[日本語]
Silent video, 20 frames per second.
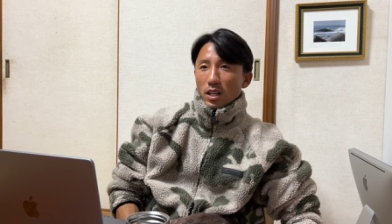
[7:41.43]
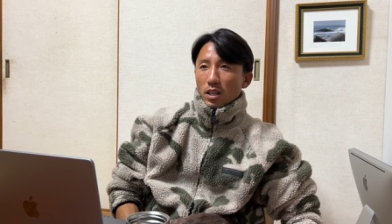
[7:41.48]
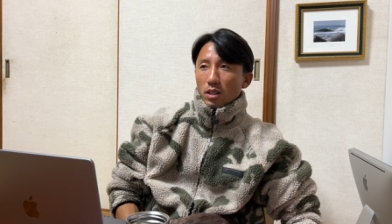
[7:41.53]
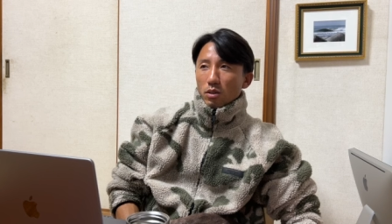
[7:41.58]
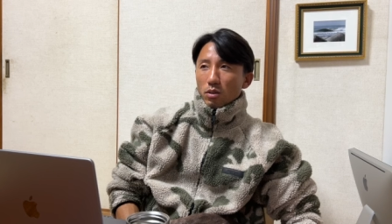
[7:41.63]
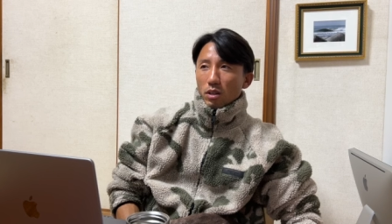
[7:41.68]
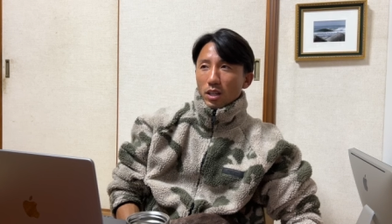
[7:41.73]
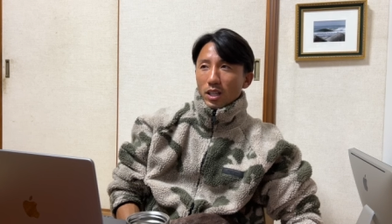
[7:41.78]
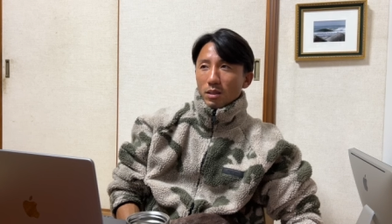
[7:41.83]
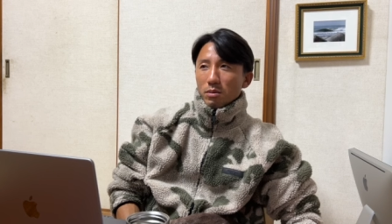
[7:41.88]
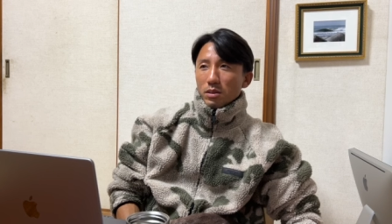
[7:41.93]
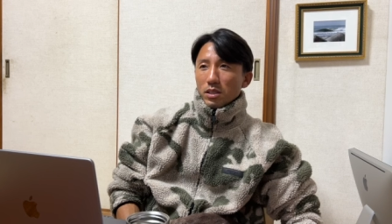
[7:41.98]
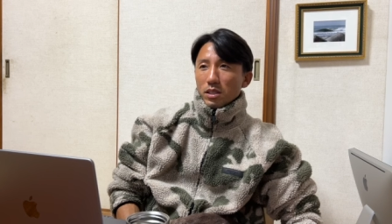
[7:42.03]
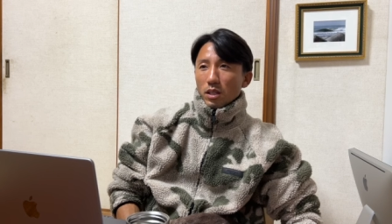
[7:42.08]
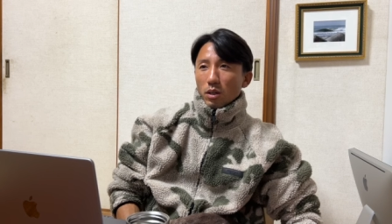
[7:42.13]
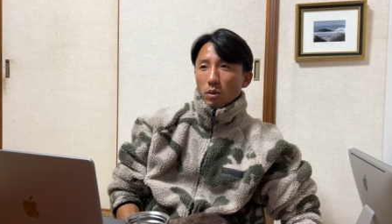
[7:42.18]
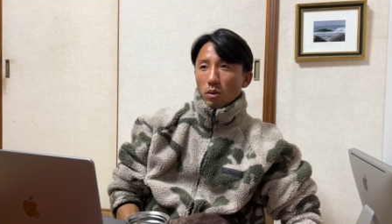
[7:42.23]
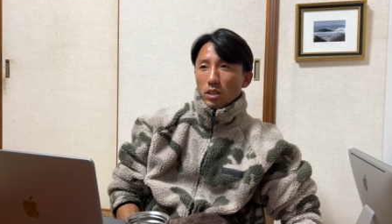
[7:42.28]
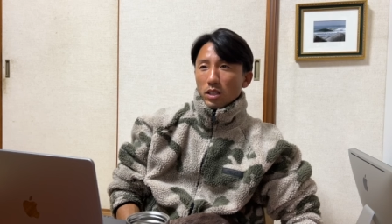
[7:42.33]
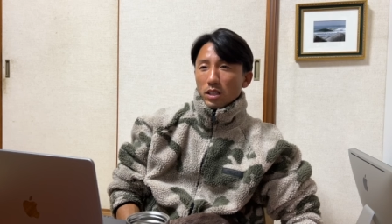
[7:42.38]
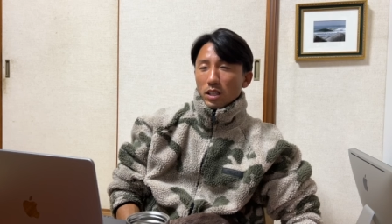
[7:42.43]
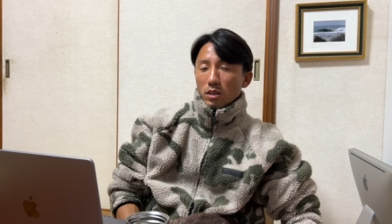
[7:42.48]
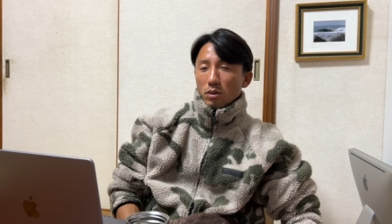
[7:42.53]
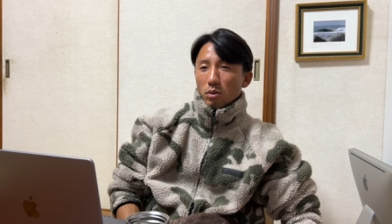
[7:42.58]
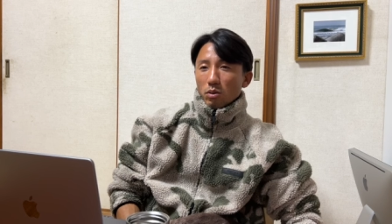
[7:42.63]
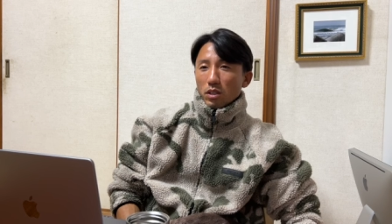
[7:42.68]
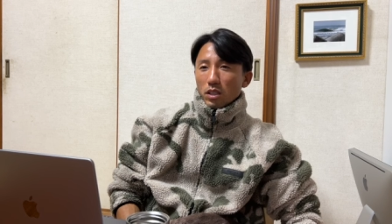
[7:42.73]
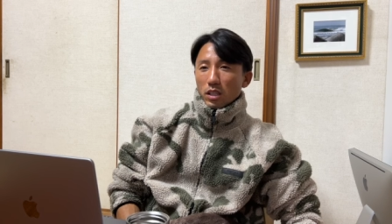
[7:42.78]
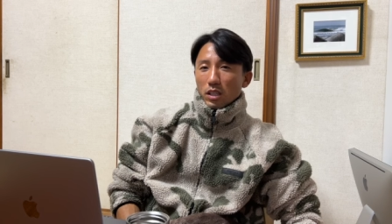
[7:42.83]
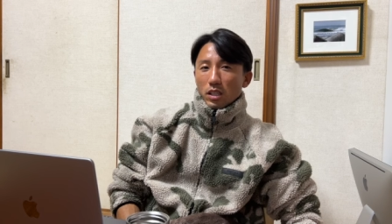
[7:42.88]
トラブルが起きた
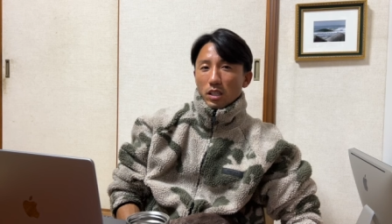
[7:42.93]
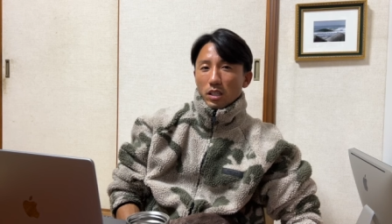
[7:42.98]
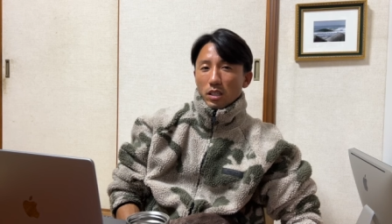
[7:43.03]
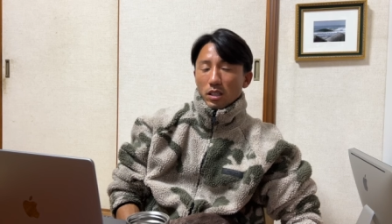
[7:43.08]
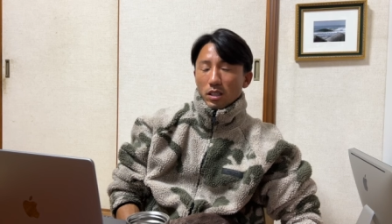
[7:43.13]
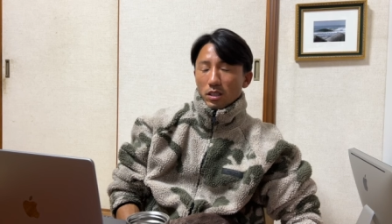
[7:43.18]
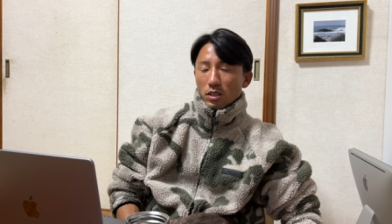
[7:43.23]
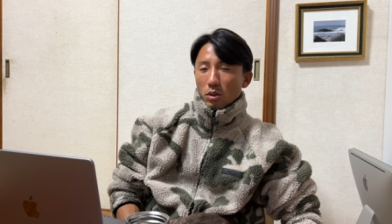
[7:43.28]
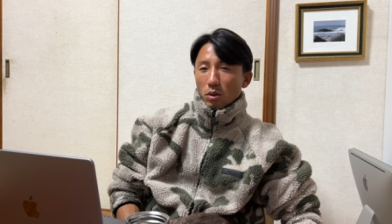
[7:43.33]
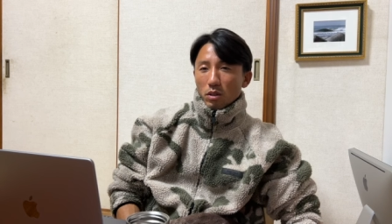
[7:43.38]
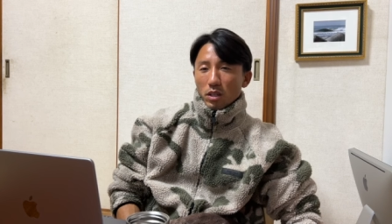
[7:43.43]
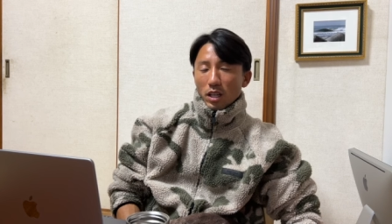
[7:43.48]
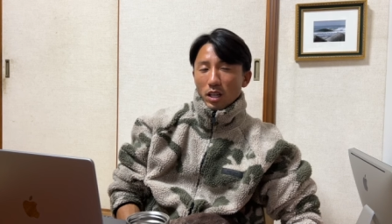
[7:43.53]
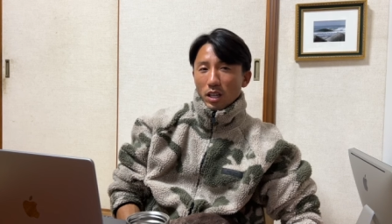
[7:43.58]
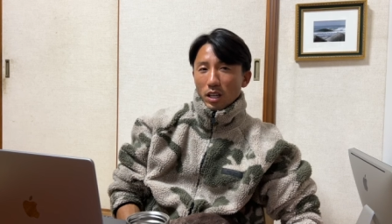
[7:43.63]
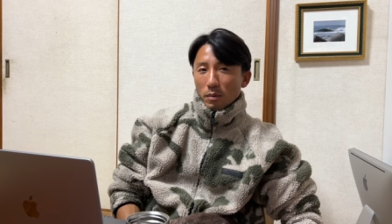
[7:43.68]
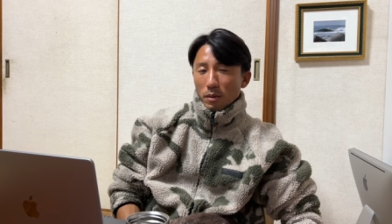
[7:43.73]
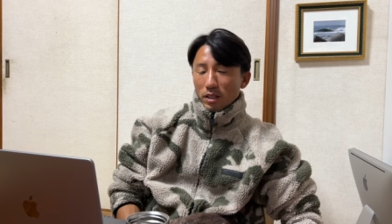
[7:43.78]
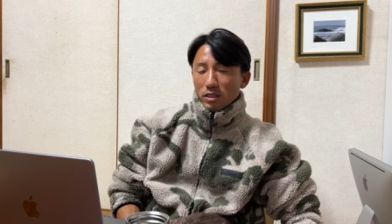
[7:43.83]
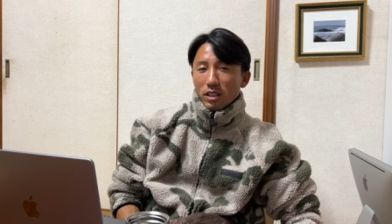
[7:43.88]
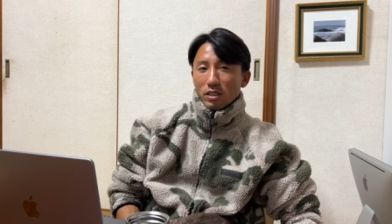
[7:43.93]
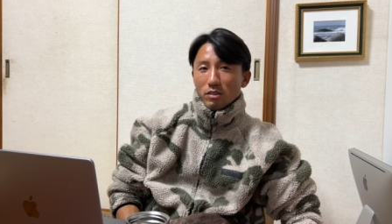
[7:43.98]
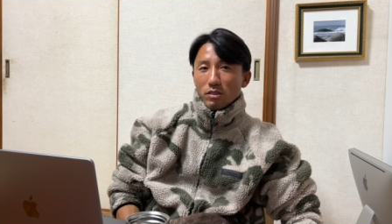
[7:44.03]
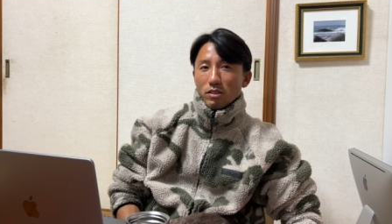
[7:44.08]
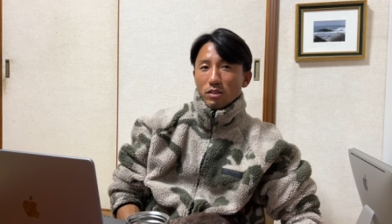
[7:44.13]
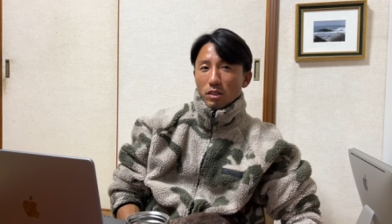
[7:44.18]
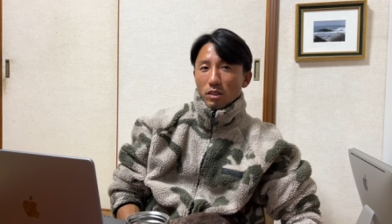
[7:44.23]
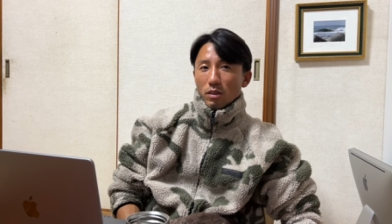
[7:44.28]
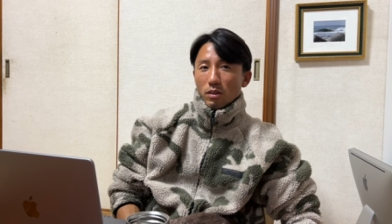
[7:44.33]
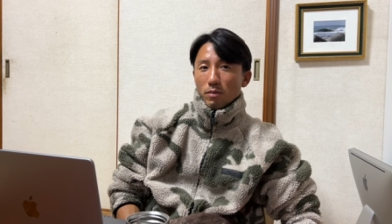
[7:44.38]
時、余計やばくなるんで
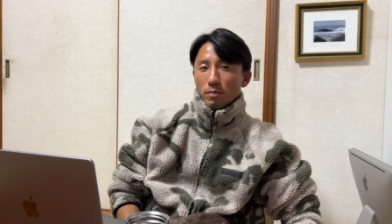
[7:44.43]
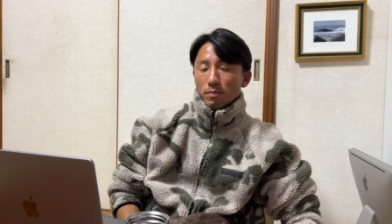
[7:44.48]
すよ。